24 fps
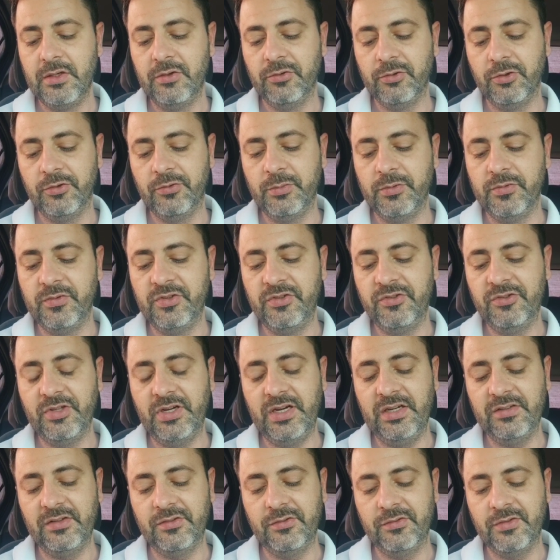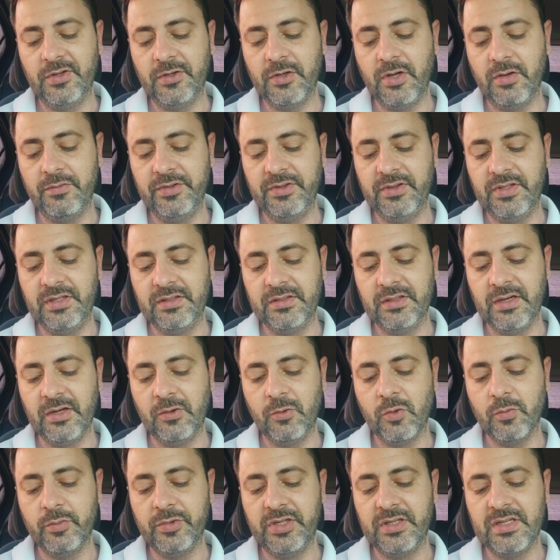de 2023, às 19h30, na
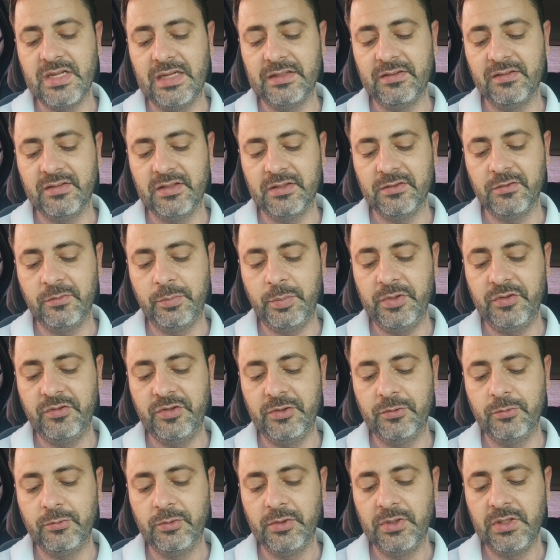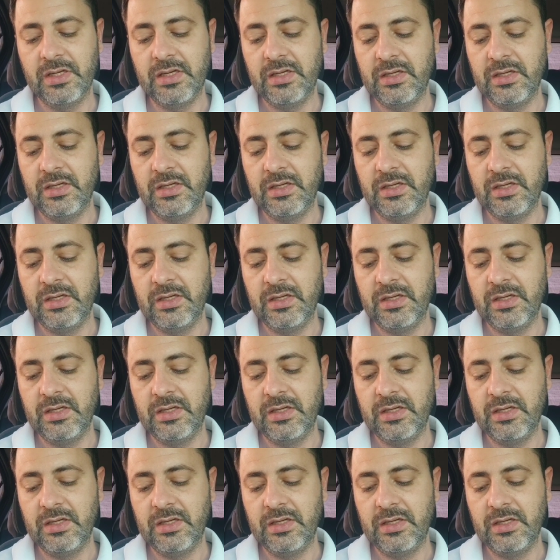comunidade Santo Expedito